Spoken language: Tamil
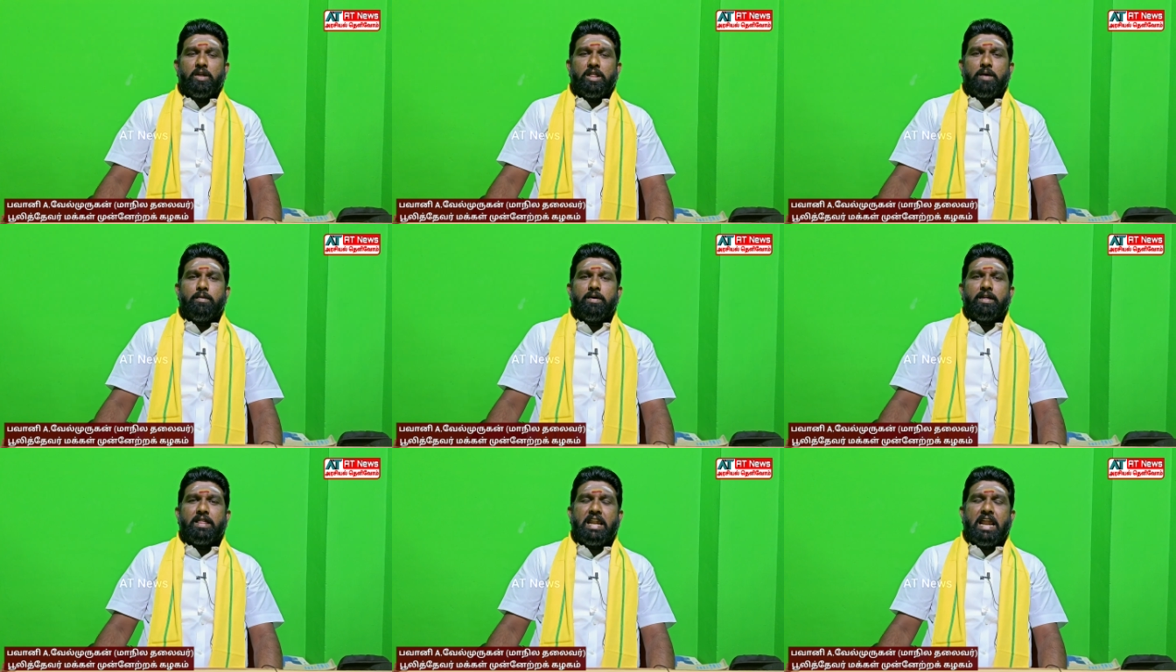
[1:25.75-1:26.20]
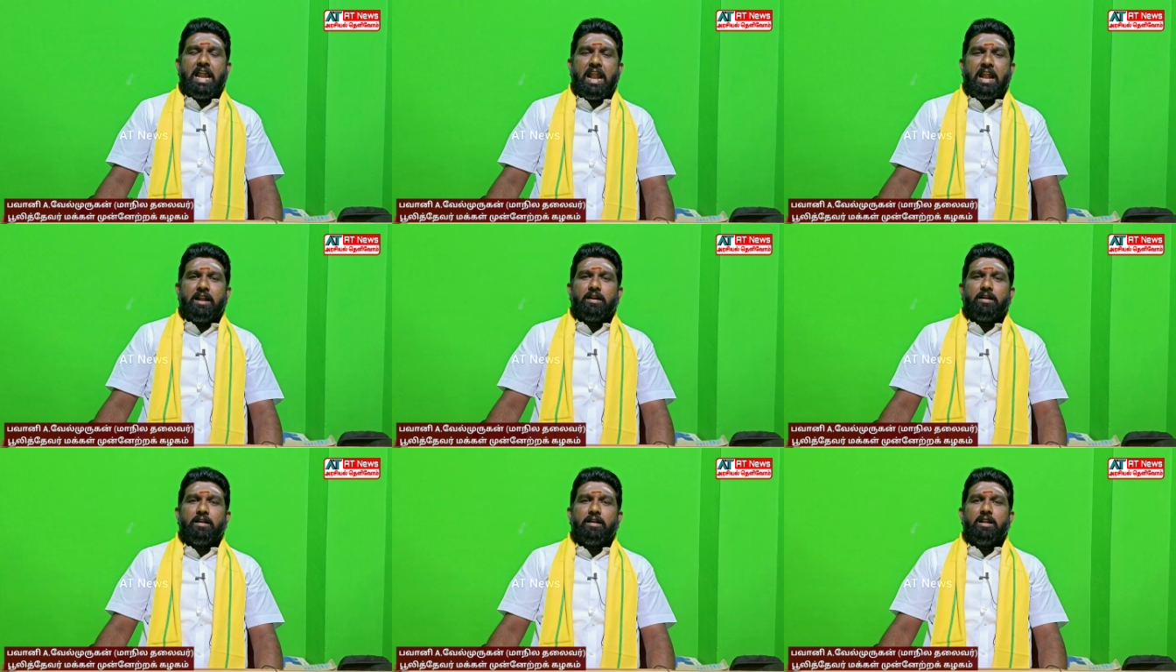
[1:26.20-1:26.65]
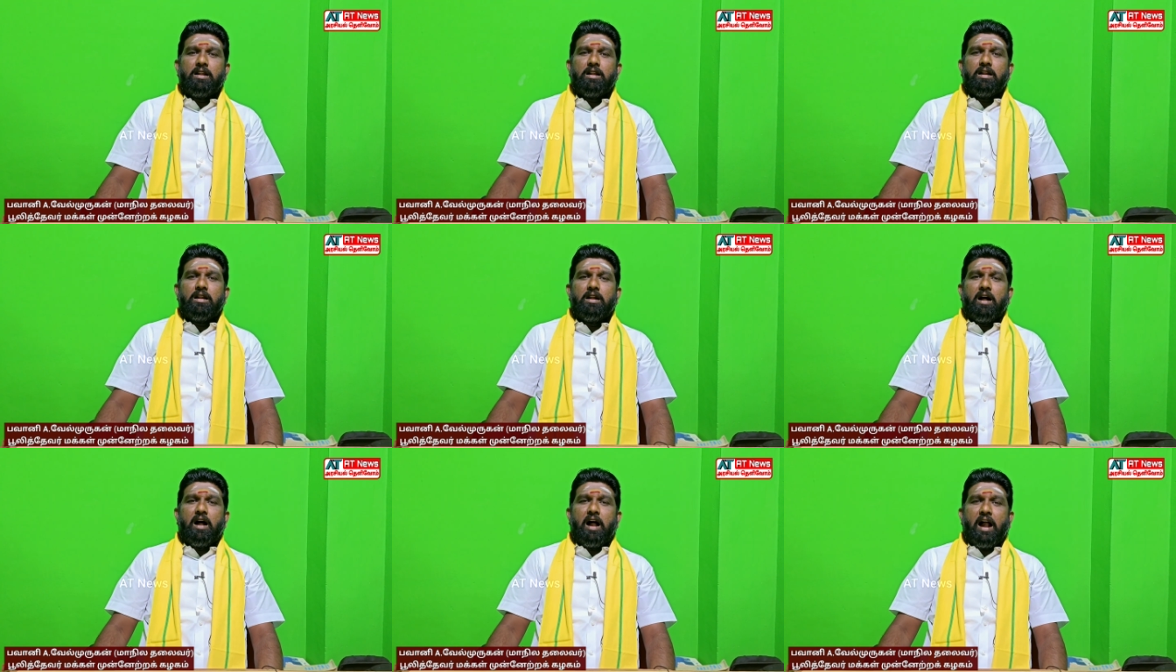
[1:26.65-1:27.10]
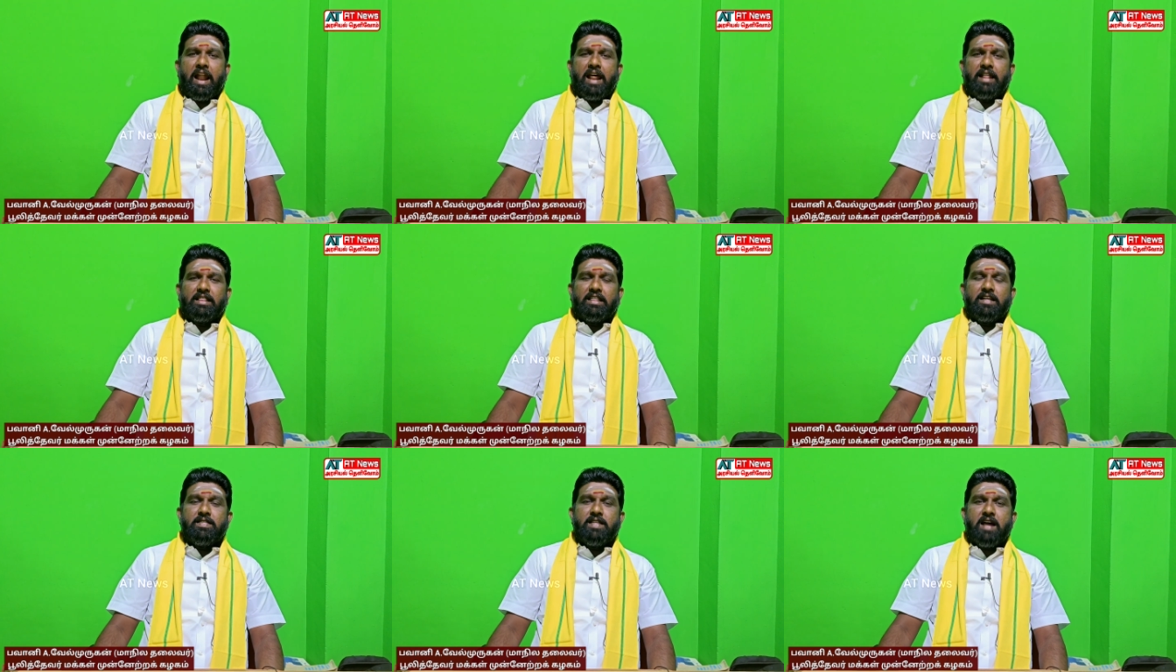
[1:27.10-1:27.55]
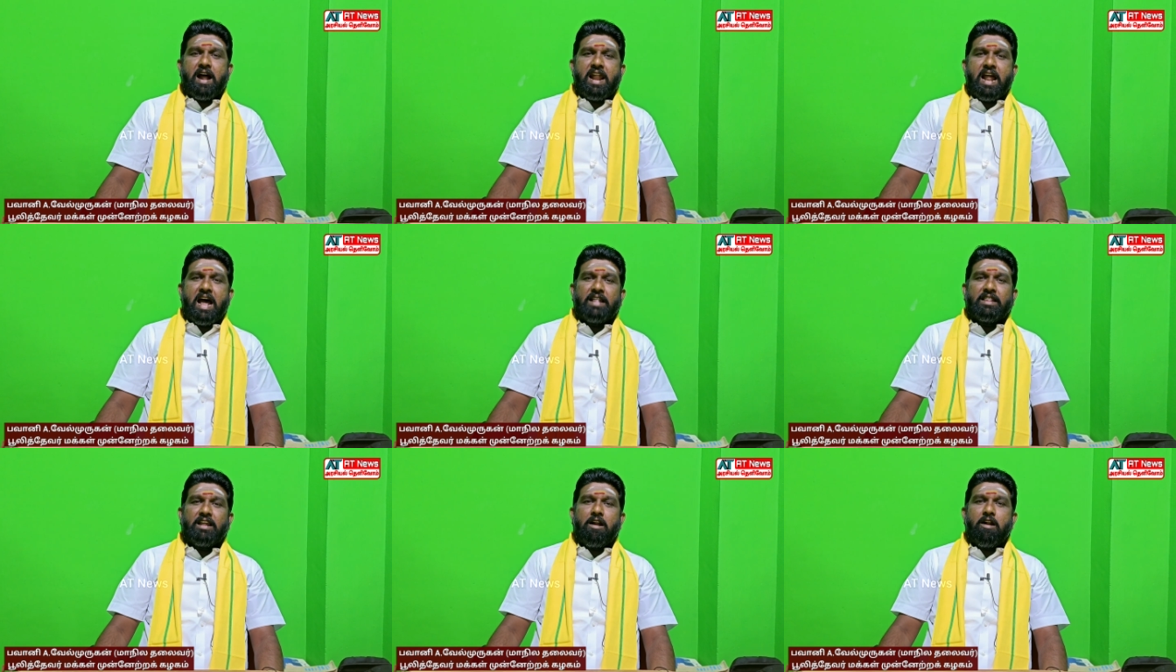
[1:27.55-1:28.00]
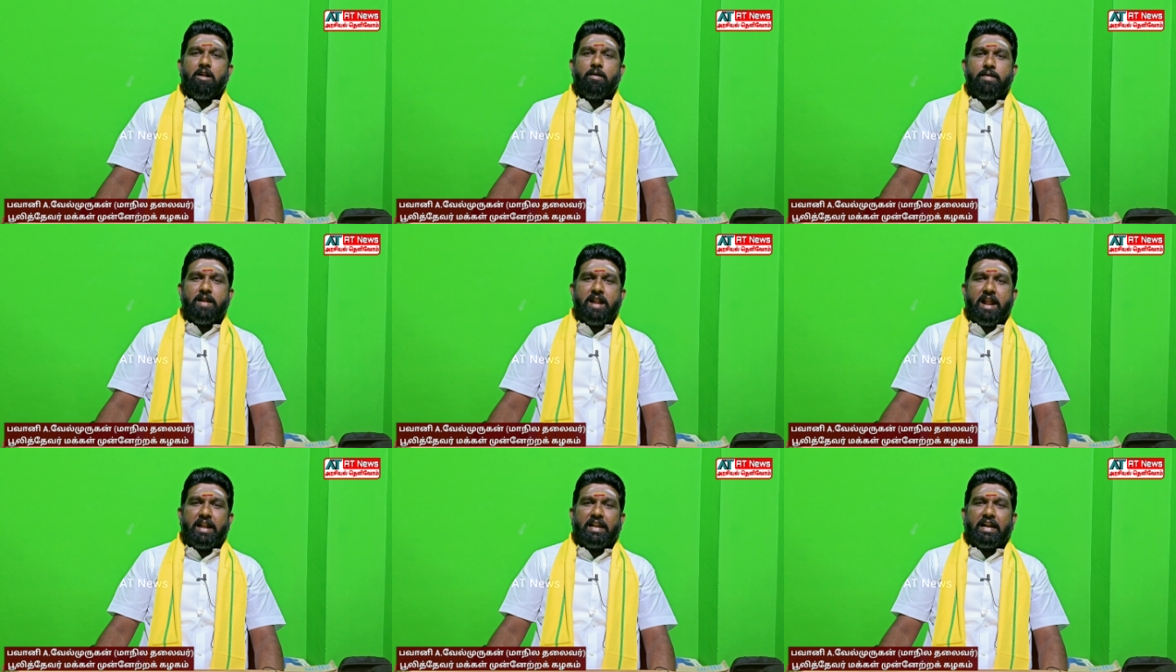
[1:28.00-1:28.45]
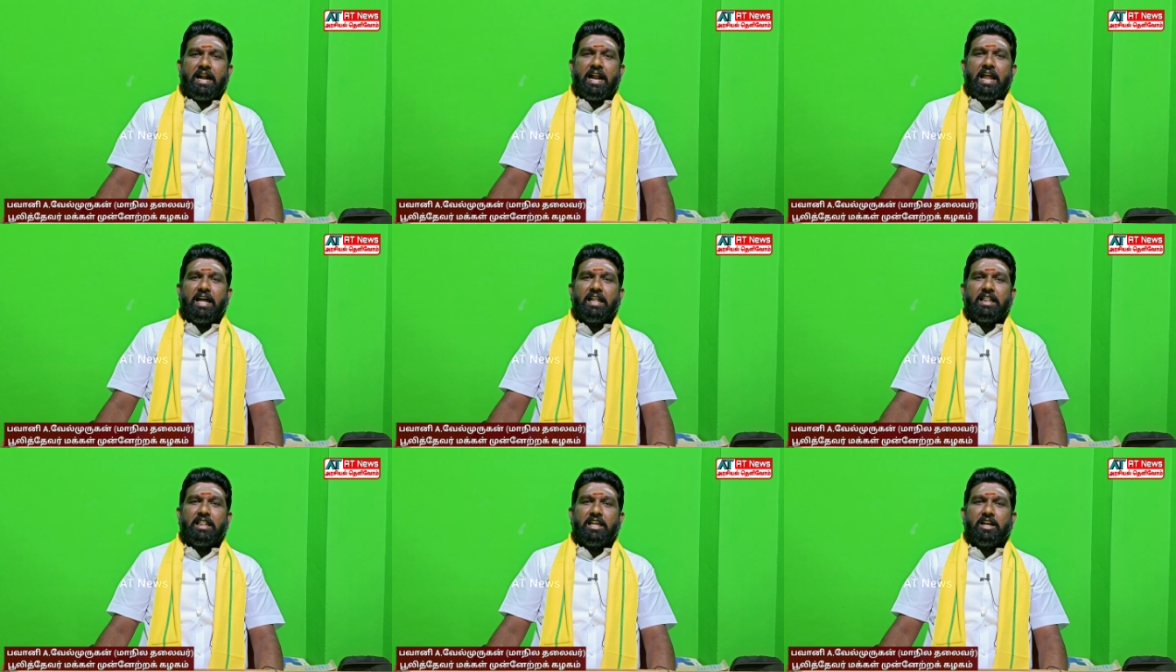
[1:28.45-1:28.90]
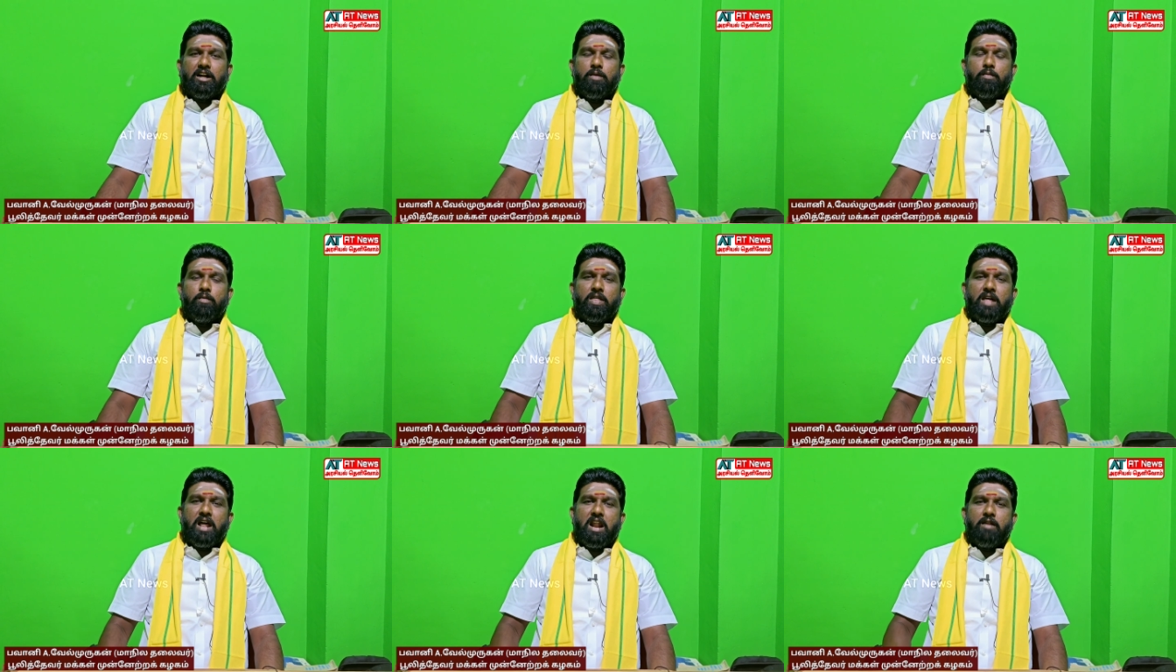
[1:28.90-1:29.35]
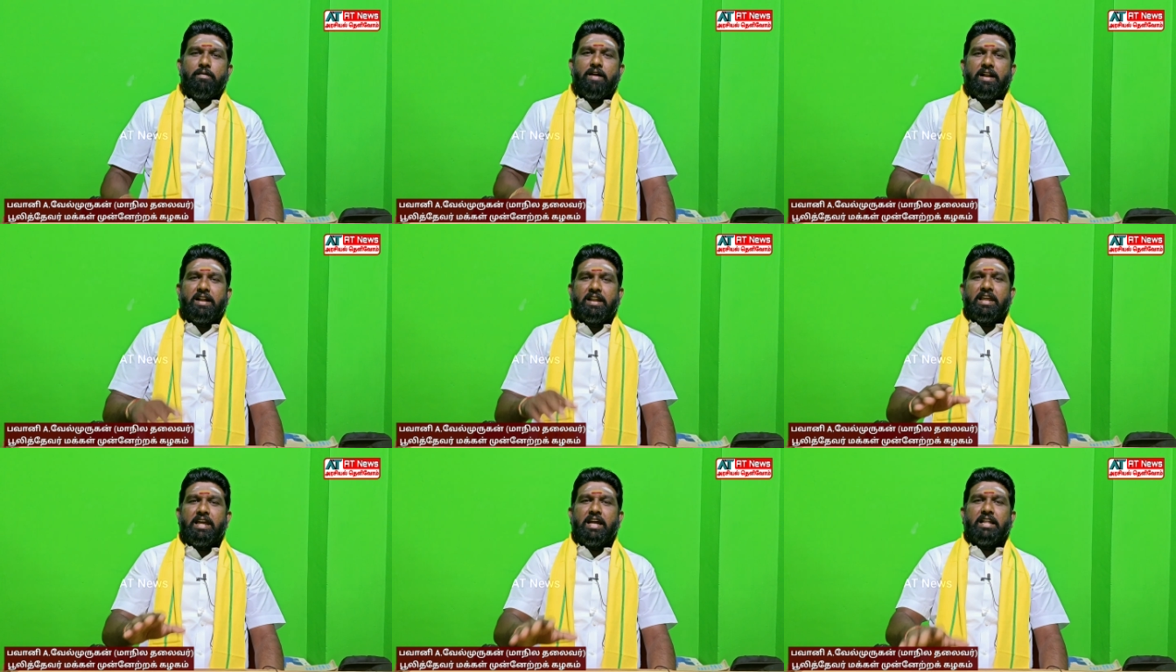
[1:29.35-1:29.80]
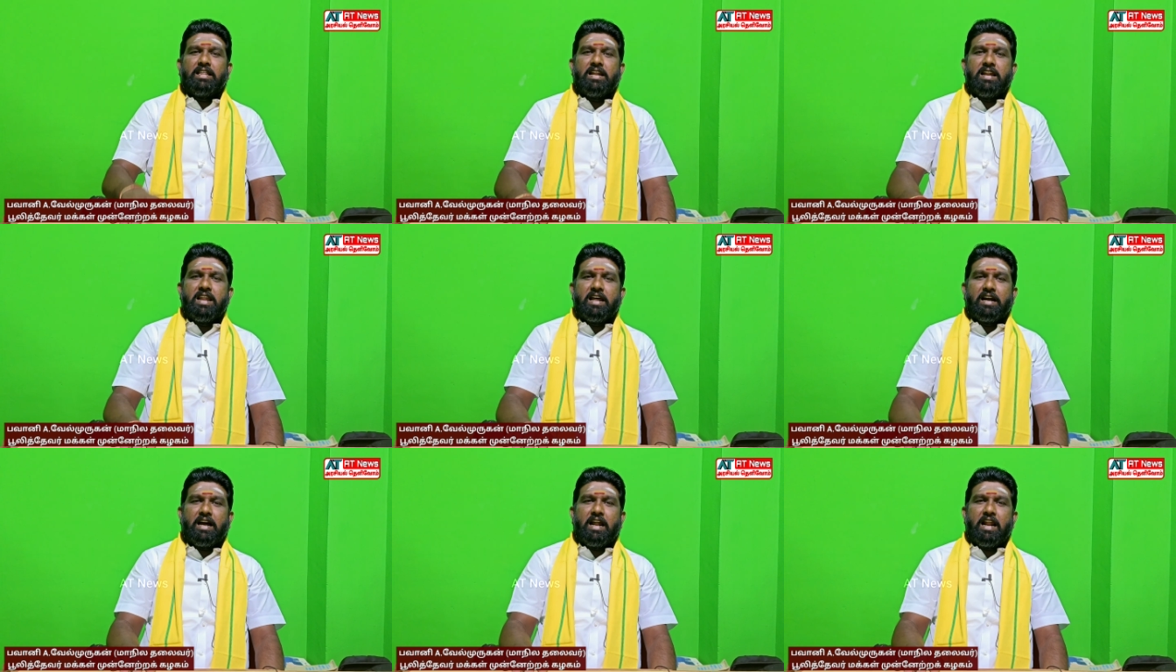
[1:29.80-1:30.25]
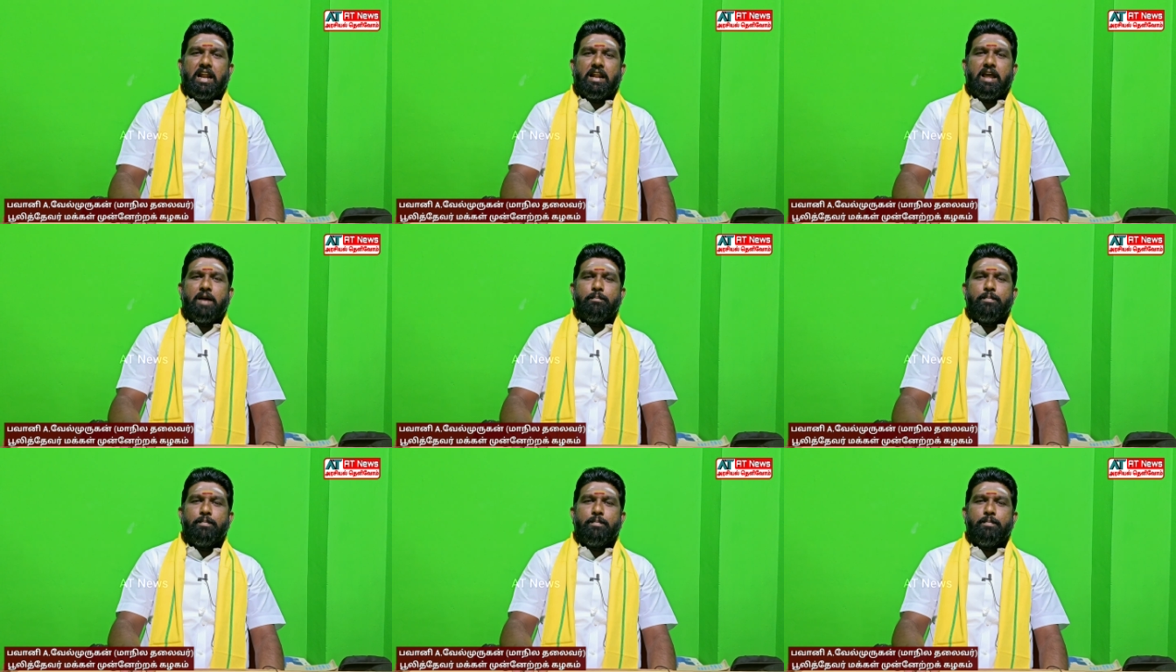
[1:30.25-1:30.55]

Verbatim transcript: முத முதலில் அனைத்து இந்திய அண்ணா திராவிட முன்னேற்ற கழகத்திற்கு முதல் வெற்றியை திண்டுக்கல்